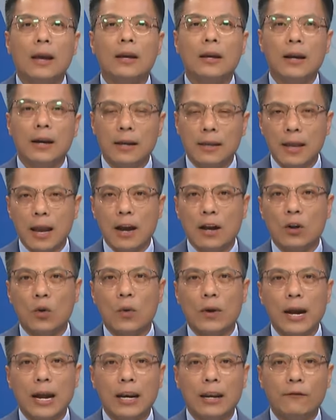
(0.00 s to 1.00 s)
Cư dân của
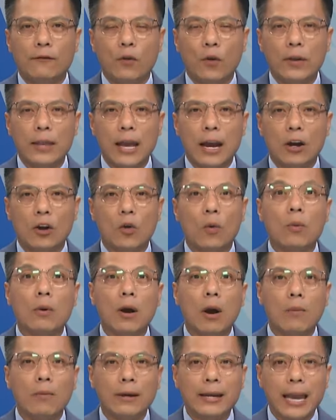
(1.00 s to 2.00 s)
California cũng
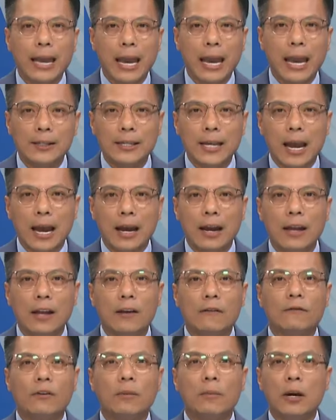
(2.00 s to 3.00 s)
không kém xa
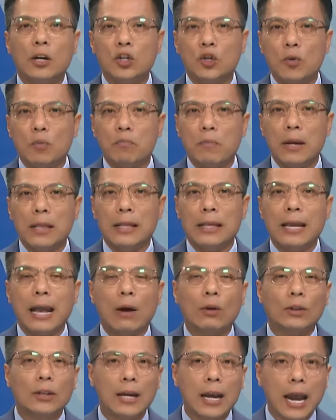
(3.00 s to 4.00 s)
với mức trung bình
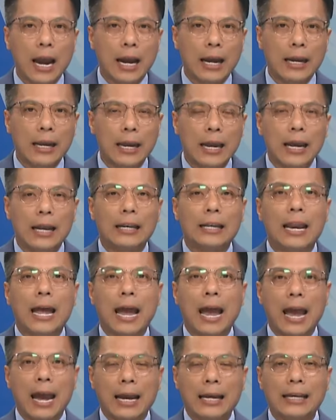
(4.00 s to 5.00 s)
cao thứ hai
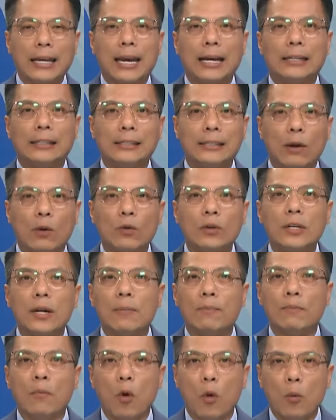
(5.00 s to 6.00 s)
là
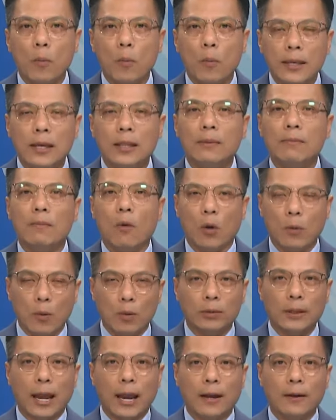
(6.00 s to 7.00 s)
2.649 mỗi
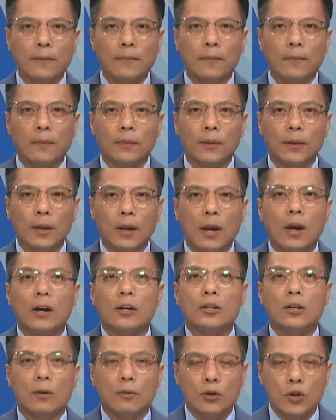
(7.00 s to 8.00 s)
một tháng.
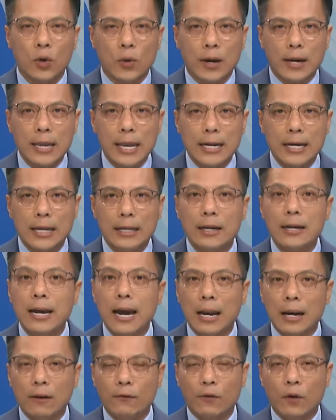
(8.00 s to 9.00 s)
Trong số các gia đình ở
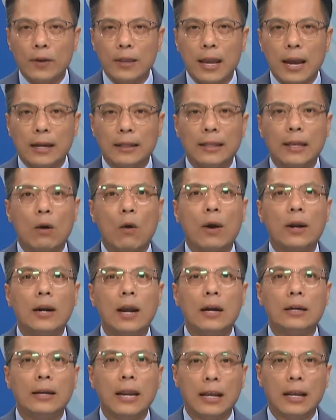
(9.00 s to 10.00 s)
California thì hóa
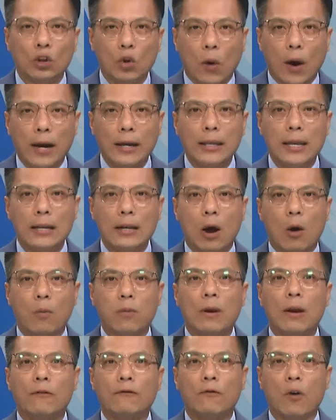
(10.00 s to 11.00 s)
đơn điện thoại di động
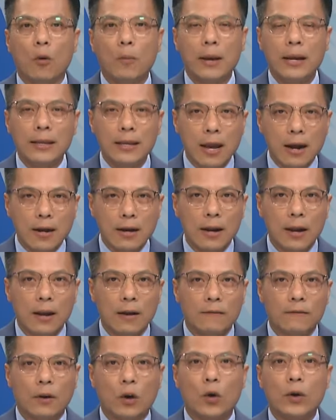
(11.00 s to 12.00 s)
là phổ biến nhất
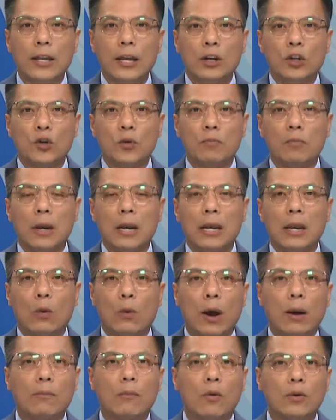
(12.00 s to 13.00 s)
và có giá trung bình là
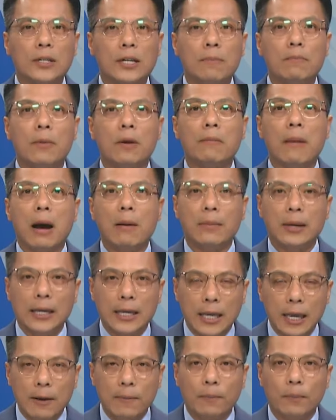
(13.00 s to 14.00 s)
khoảng 113 Mỹ
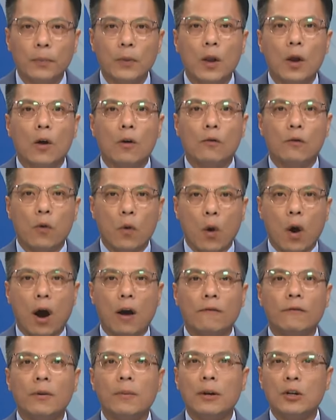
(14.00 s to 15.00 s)
Kim, phù
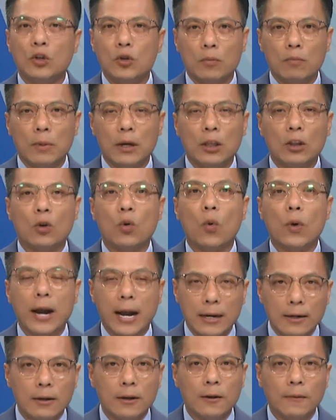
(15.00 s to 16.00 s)
hợp với mức trung bình của
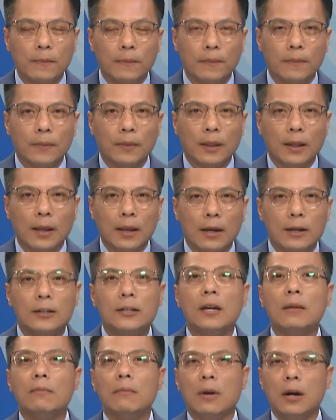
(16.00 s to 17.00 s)
cả nước.
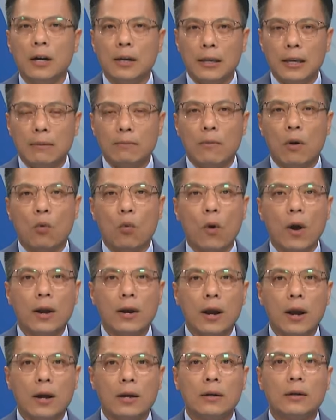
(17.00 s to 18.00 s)
Trên 10 danh mục hóa
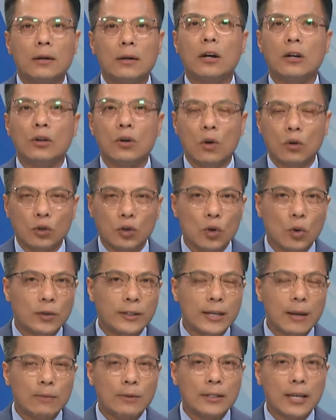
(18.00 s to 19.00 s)
đơn được DOSO
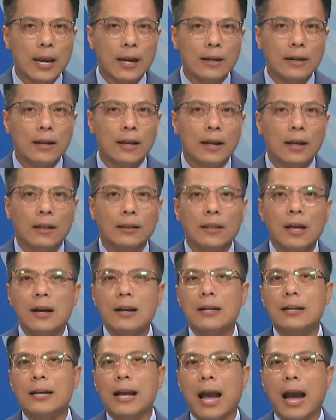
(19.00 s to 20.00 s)
xem xét,
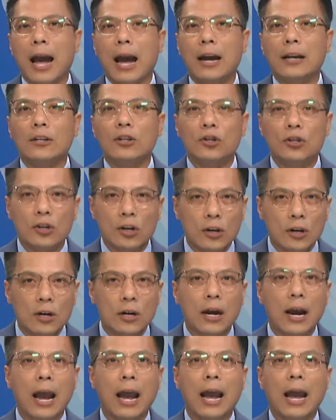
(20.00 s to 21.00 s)
tất cả
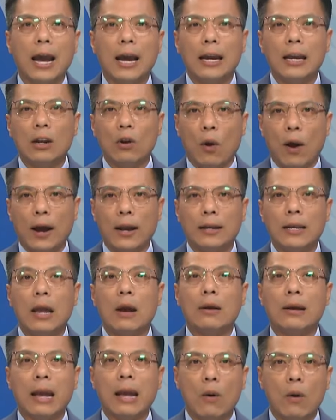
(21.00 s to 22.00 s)
trừ hai loại đều
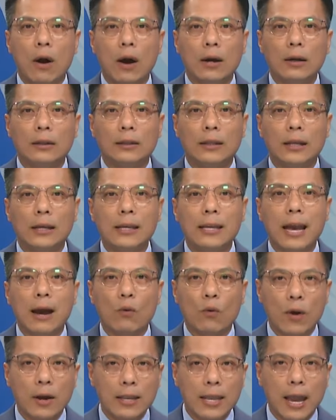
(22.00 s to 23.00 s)
cao hơn tỷ giá
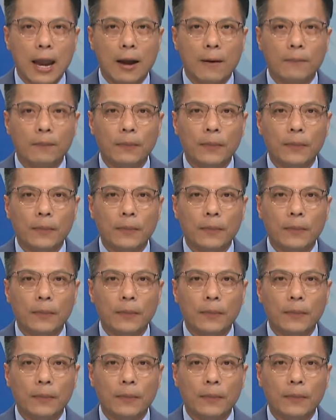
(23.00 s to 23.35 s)
quốc gia.